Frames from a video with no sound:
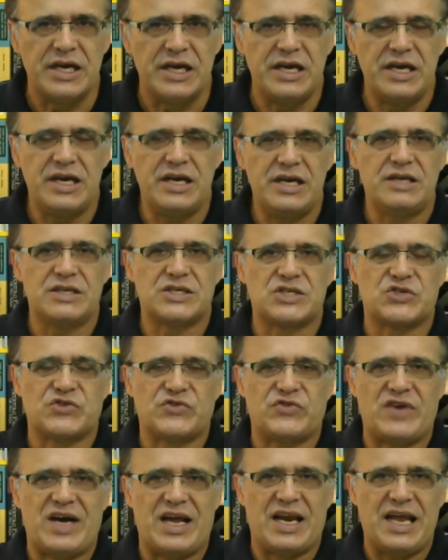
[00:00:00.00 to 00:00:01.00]
Eles
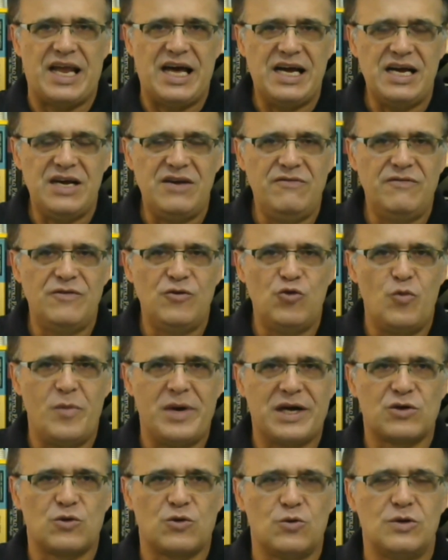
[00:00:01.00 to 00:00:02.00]
falavam uma
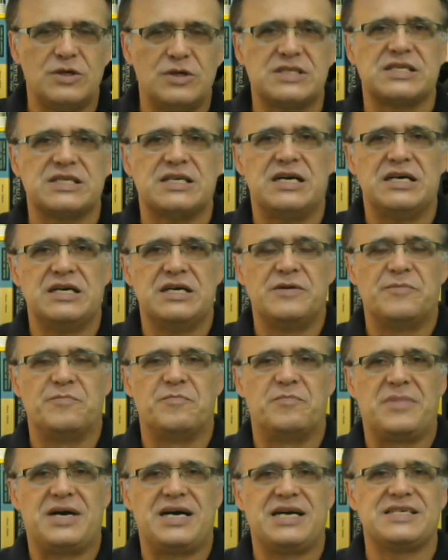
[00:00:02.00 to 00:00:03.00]
coisa,
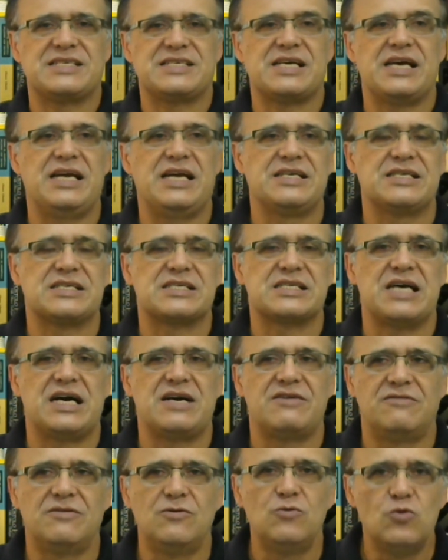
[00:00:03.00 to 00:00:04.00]
mas
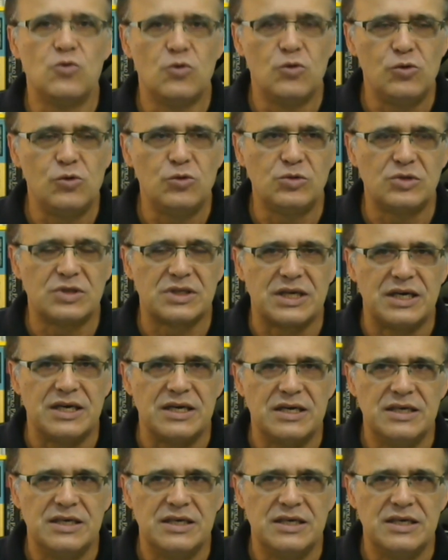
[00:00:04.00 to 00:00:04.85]
realizavam outra.